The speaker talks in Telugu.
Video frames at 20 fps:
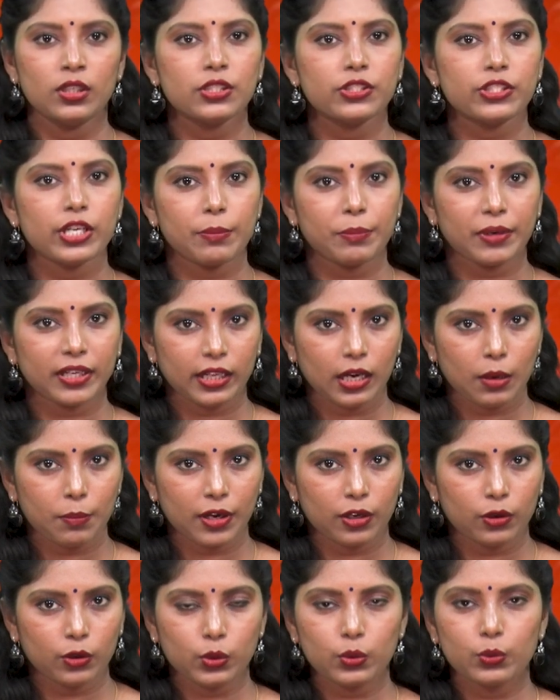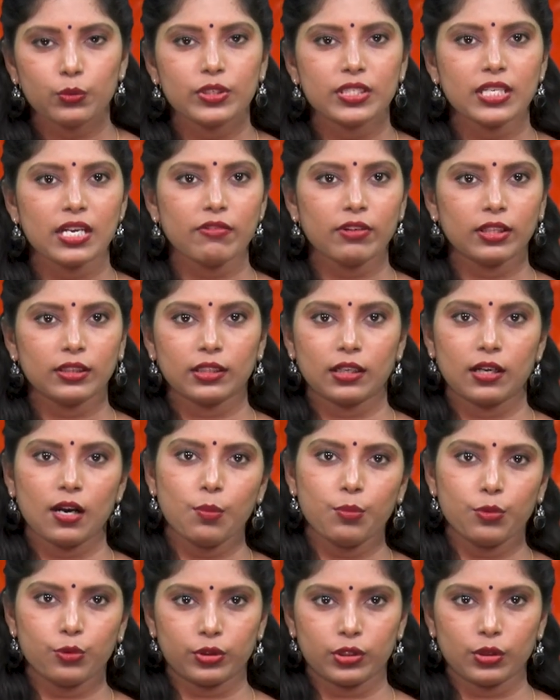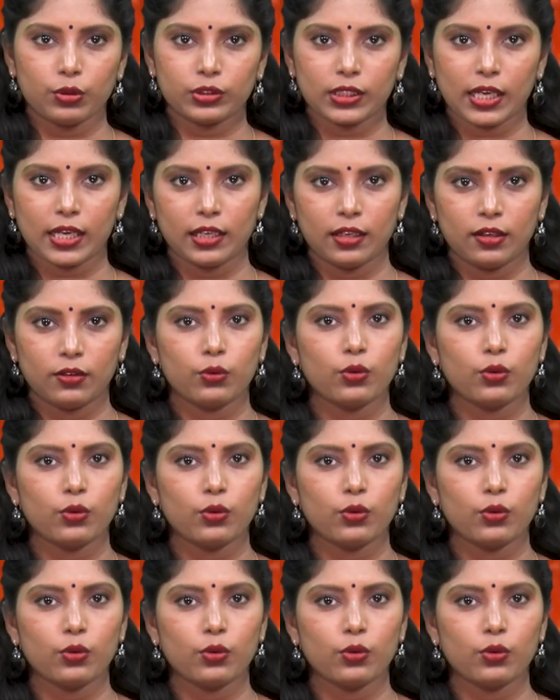చేపట్టిన పనులు విజయవంతంగా పూర్తవుతాయి